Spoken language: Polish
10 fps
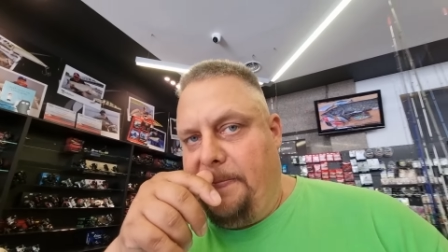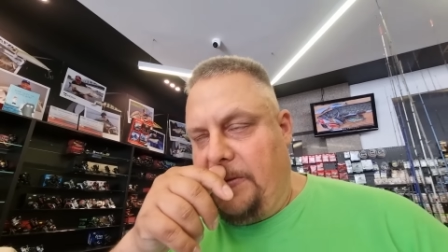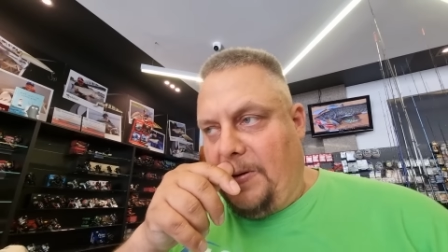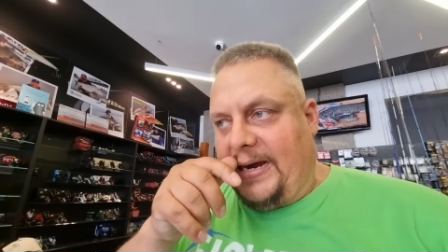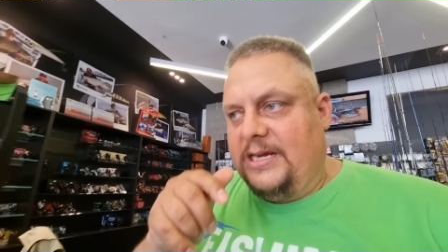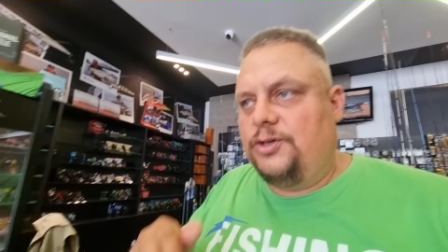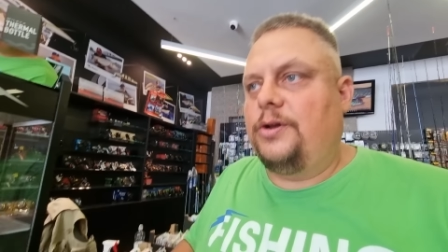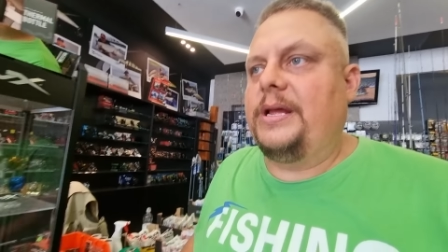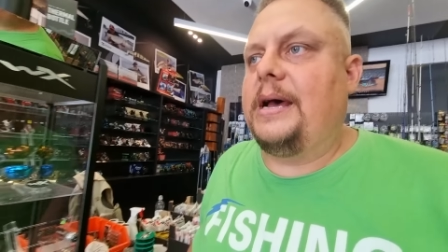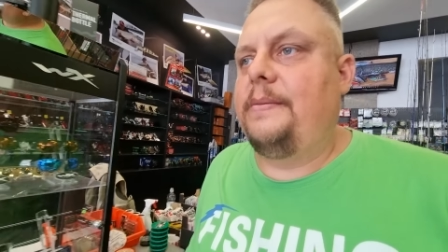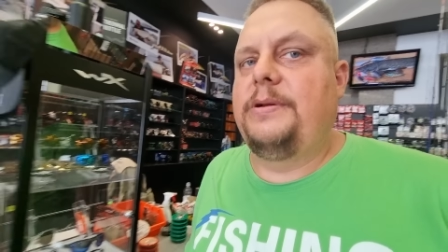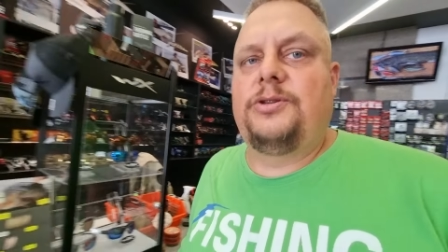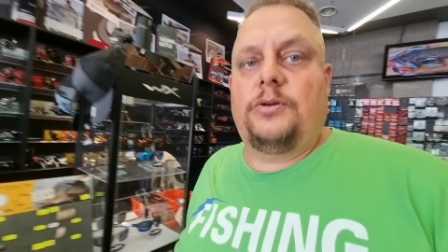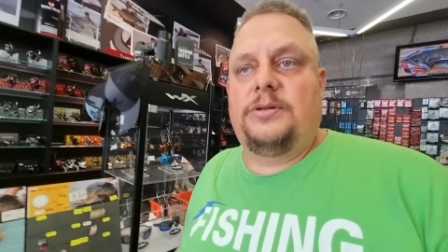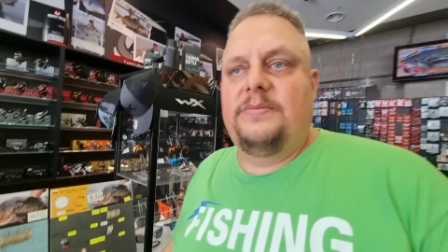y, do Lucky Johna, aby
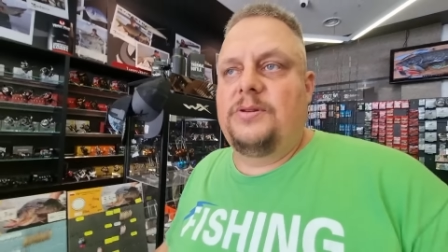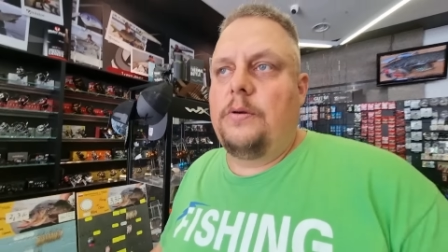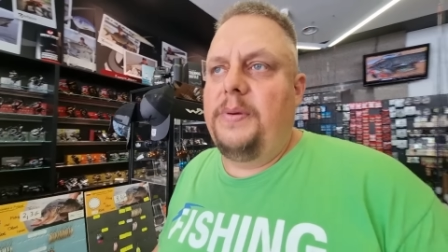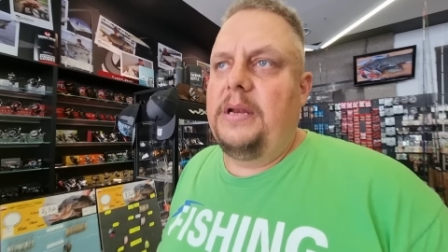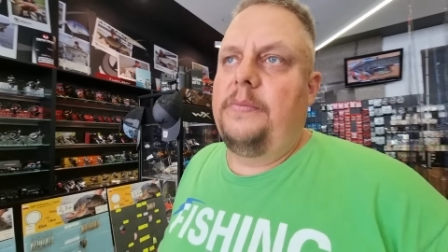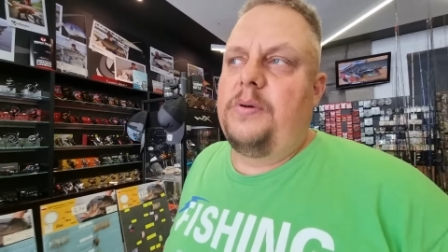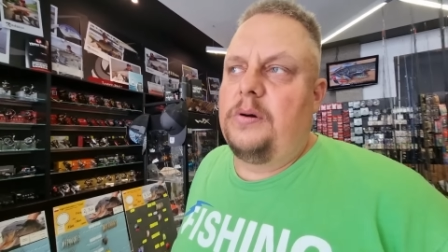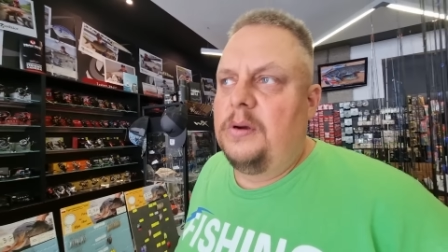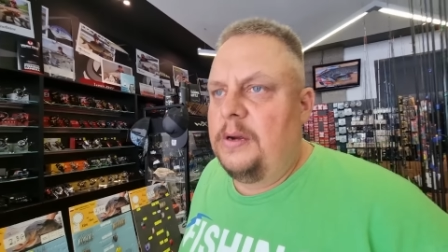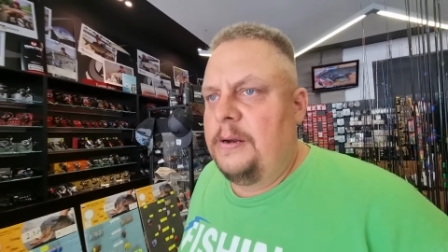coś z tym zrobili, bo